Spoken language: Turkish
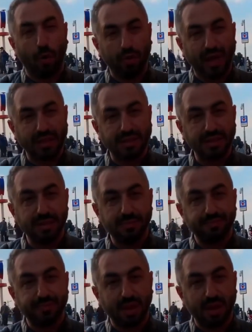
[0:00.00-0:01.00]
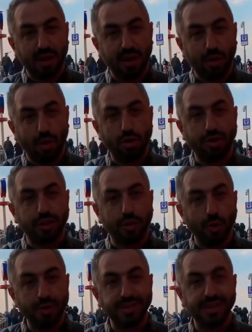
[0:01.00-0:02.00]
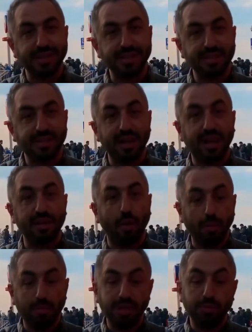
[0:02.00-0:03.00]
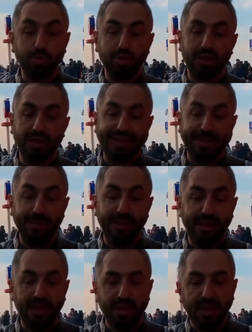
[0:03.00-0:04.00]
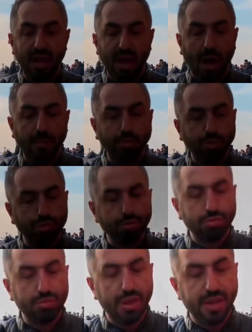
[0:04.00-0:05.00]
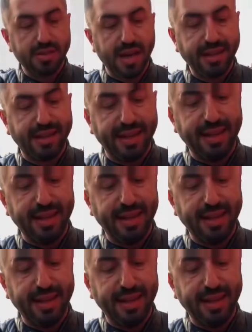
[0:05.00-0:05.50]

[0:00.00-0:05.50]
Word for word: 16, e, Kokoreç'te 18, Kral'da 15, burada da 22 idi. Ama bunun sanki